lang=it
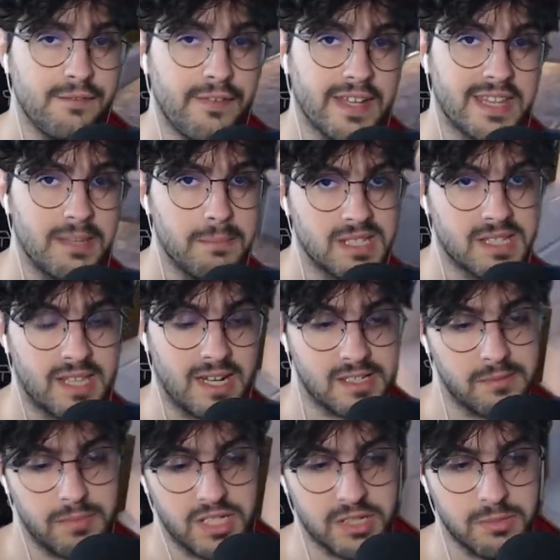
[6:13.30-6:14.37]
Infatti basterà
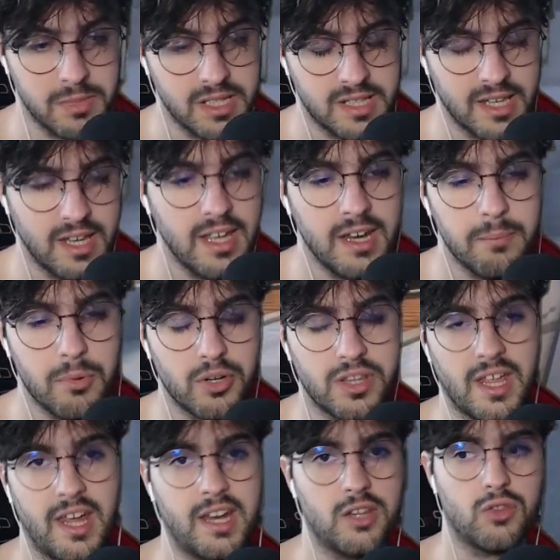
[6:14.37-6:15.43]
semplicemente
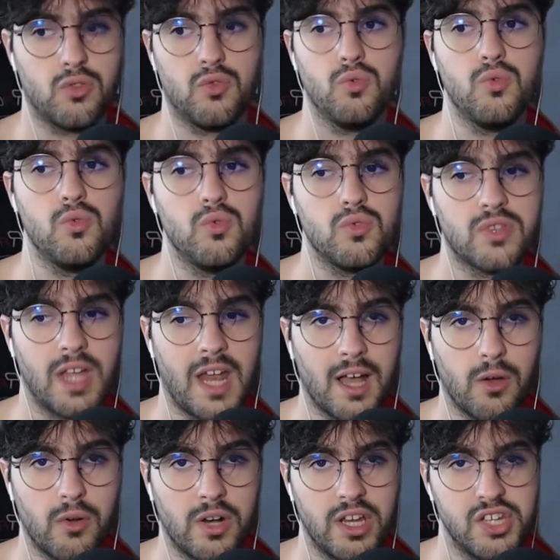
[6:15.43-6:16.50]
riportare tutta la
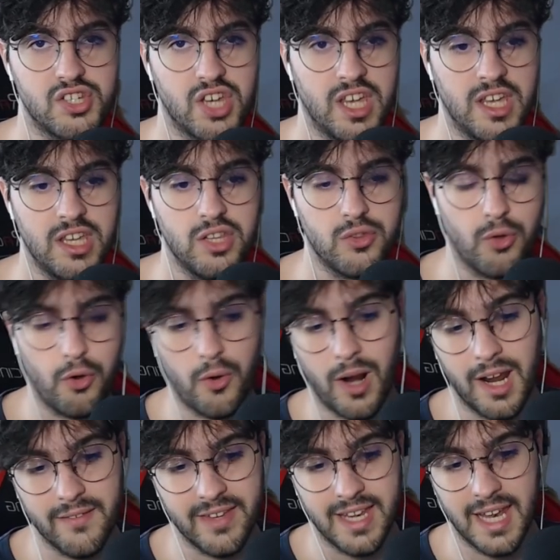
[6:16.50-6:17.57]
cornice intorno
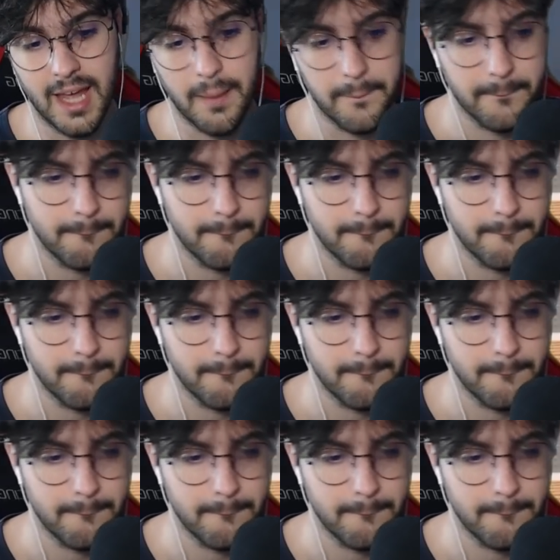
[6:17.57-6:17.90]
alla villa.